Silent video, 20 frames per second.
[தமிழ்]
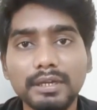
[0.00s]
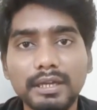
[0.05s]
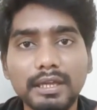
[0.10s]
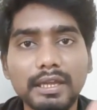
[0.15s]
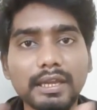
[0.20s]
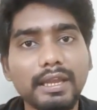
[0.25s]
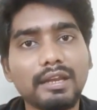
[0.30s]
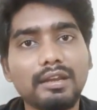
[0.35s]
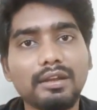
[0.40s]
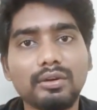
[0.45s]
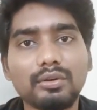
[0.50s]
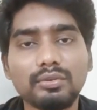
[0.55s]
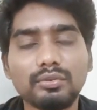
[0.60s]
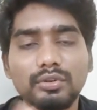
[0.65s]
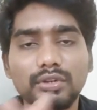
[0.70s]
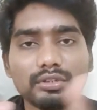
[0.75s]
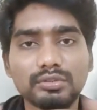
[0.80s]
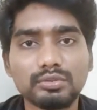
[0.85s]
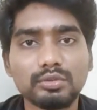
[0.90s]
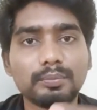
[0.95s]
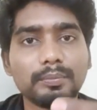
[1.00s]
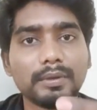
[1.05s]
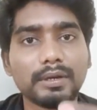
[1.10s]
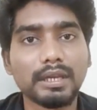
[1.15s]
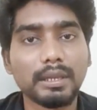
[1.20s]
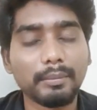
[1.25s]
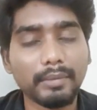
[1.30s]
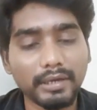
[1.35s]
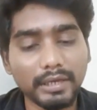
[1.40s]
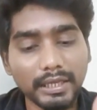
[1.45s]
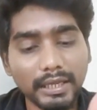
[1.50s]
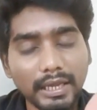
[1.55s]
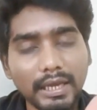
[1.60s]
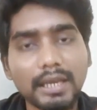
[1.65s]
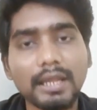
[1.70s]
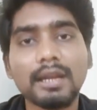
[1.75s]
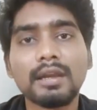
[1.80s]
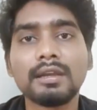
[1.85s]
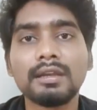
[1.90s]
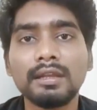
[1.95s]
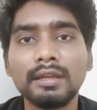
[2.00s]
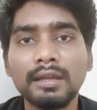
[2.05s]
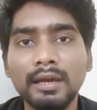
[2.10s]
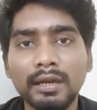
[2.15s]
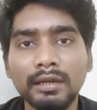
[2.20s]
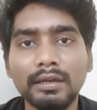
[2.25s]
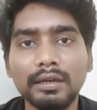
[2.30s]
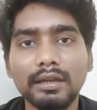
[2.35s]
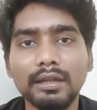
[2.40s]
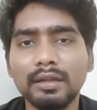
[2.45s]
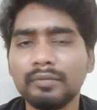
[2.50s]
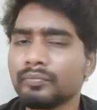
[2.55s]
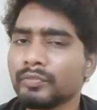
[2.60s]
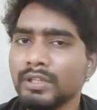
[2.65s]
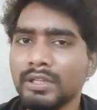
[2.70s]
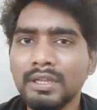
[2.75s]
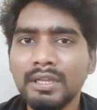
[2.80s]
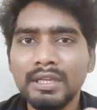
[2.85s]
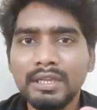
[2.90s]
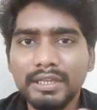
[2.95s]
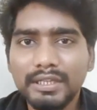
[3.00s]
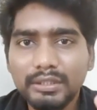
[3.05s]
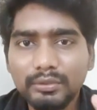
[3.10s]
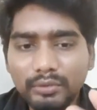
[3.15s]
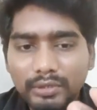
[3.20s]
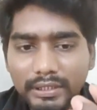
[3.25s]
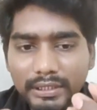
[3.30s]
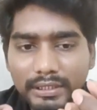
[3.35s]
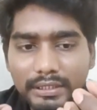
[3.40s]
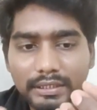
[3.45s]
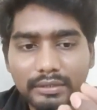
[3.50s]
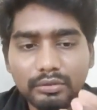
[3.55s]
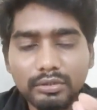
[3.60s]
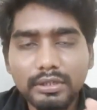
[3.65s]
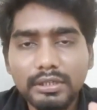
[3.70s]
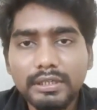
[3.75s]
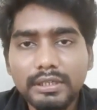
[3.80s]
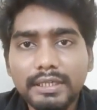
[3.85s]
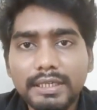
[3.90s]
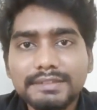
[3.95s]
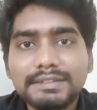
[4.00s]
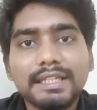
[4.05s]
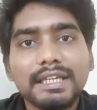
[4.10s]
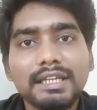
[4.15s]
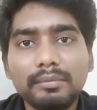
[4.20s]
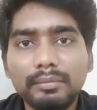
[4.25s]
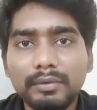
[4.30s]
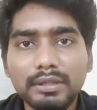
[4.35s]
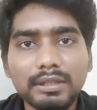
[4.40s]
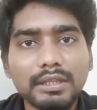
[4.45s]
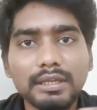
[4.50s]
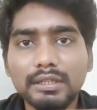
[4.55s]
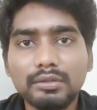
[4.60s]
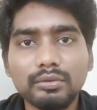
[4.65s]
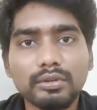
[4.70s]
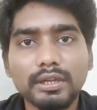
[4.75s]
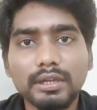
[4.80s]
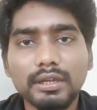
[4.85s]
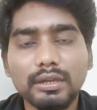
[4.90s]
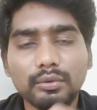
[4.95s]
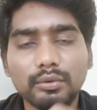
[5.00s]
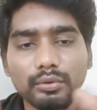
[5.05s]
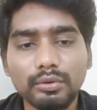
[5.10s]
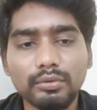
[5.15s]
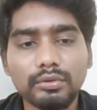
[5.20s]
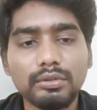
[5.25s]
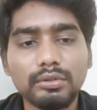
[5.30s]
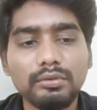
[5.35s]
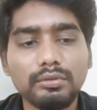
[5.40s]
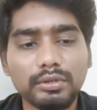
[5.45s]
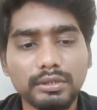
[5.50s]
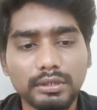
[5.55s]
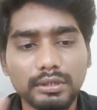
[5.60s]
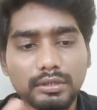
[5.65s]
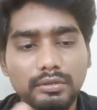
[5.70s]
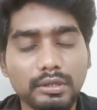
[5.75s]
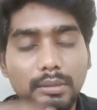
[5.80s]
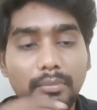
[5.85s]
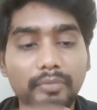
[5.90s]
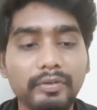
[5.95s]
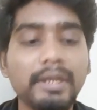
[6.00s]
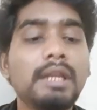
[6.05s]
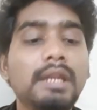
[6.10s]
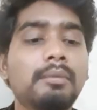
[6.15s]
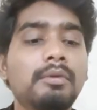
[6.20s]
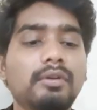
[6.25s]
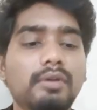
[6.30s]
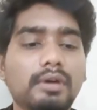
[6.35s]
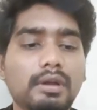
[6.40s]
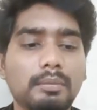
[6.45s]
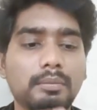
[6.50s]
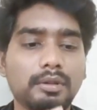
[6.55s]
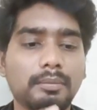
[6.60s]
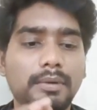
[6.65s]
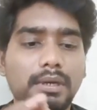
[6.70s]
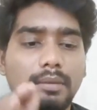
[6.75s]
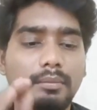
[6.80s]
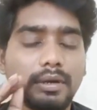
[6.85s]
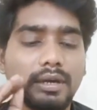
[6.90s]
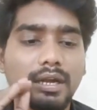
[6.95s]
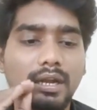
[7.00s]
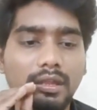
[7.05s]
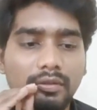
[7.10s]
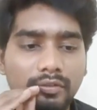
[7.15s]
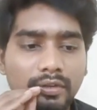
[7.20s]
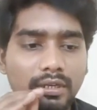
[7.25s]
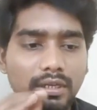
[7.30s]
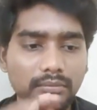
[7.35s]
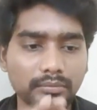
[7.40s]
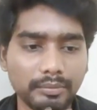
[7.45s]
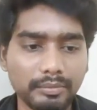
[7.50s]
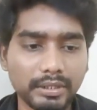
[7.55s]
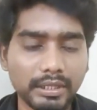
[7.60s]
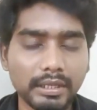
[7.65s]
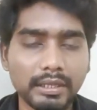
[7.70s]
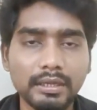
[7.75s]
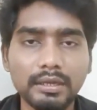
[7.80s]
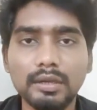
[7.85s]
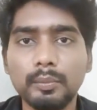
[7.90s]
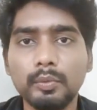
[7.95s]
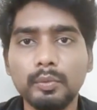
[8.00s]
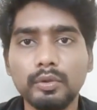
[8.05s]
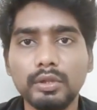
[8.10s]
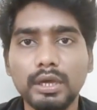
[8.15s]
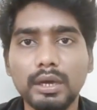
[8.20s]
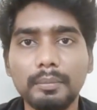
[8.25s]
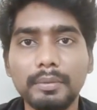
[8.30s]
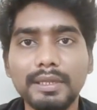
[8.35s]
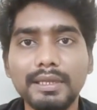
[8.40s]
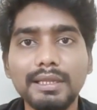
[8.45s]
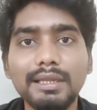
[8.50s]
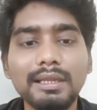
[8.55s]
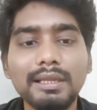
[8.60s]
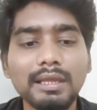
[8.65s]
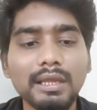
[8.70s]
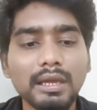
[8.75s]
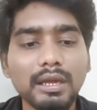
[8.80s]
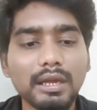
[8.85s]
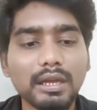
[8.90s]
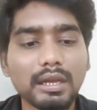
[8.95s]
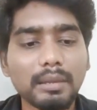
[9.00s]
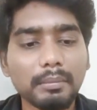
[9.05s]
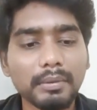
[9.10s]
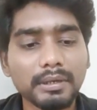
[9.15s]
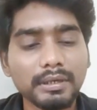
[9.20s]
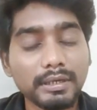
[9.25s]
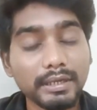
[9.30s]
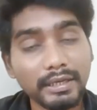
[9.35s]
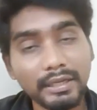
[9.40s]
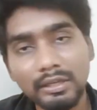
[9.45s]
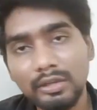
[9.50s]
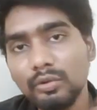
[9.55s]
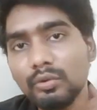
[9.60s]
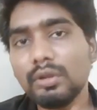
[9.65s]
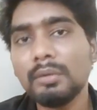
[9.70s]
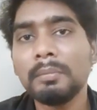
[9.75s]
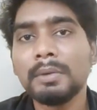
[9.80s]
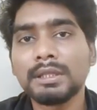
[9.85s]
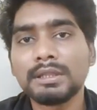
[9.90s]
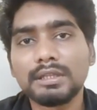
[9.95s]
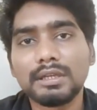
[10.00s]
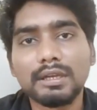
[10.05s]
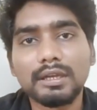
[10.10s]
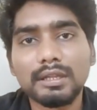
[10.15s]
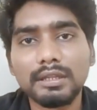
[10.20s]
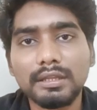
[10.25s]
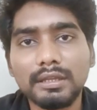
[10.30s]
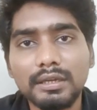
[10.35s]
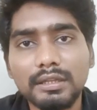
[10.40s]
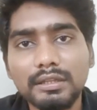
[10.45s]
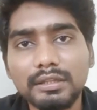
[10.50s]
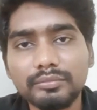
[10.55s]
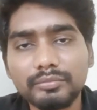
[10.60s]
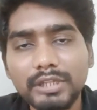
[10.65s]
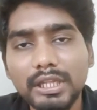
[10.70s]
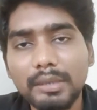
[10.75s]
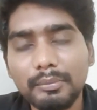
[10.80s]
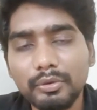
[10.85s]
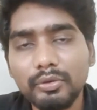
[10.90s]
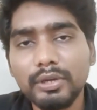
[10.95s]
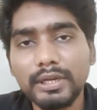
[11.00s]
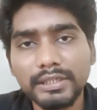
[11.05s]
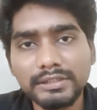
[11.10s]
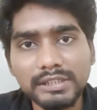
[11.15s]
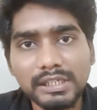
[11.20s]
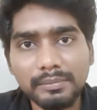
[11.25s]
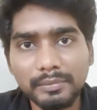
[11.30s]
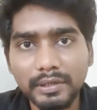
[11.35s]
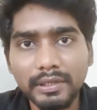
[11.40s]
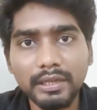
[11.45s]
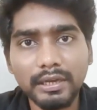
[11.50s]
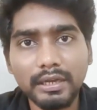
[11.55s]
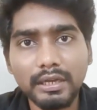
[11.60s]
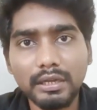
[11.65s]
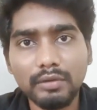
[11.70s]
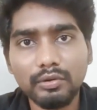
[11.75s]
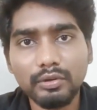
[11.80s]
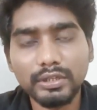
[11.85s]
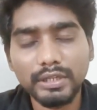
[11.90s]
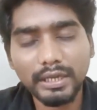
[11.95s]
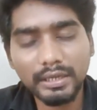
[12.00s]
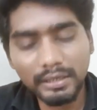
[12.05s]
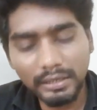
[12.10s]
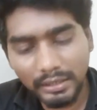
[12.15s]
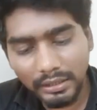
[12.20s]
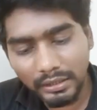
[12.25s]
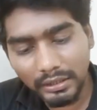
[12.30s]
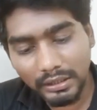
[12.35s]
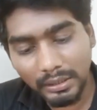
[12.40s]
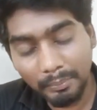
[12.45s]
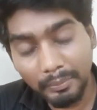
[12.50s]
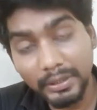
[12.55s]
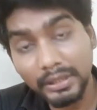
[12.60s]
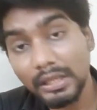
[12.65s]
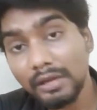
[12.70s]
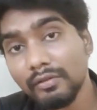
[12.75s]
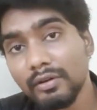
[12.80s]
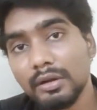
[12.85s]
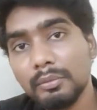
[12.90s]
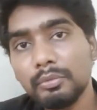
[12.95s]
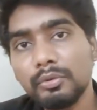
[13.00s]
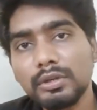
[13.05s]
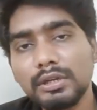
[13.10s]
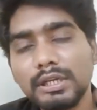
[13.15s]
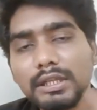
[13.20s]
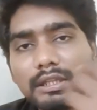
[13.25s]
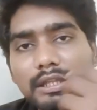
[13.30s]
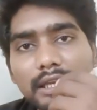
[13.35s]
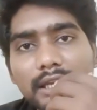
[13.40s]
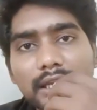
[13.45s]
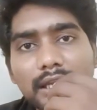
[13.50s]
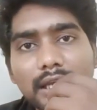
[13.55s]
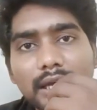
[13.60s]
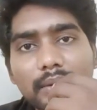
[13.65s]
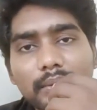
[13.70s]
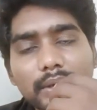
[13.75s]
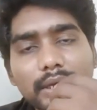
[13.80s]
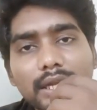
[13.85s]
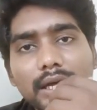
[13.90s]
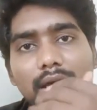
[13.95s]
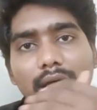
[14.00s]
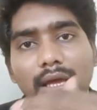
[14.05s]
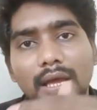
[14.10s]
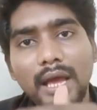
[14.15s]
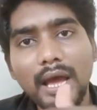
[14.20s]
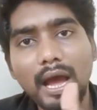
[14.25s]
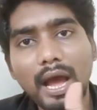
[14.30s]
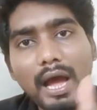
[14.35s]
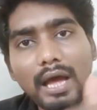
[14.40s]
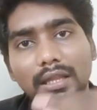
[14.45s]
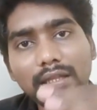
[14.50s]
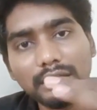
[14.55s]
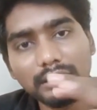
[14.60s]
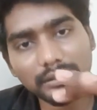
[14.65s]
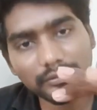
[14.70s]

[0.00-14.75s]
கிரியேட் ஆகும் ஓகே சூப்பர் நெப் நீங்கள் எல்லார்கிட்டையும் காட்டலாம் இது ஒரு ஒரு எக்ஸைட்மெண்ட் தான் இது ஓகேங்களா உங்களுக்கு வந்து ஒரு நம்ம வீடு இப்படி வரப்போகுது நம்ம கனவு இல்லம் இப்படி தான் இருக்க போகுது அப்படின்னு நம்ம டெய்லி கூட பார்த்துக்கலாம் அதை எடுத்து நம்மளுக்கு ஒரு எக்ஸைட்மெண்ட் கிரியேட் ஆகும் என்ன எப்படி தான் வரப்போகுதுன்னே தெரியல அப்படின்னா அது